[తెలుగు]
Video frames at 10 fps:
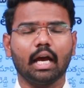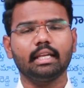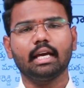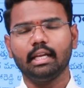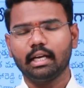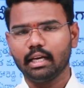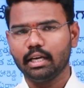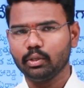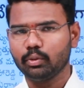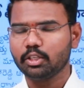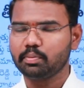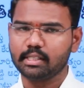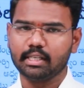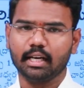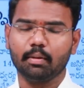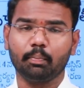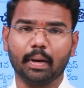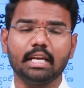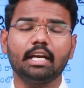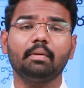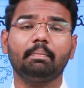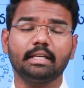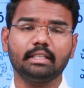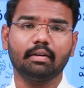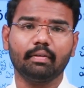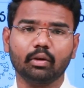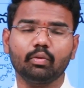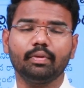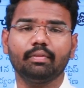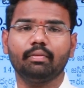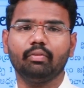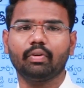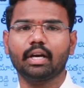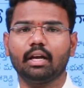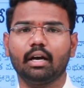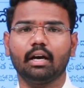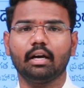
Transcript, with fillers: అని ఆ లెక్కలన్నీ కూడా స్పష్టంగా పన్నెండు పేజీల వరకు వివరణ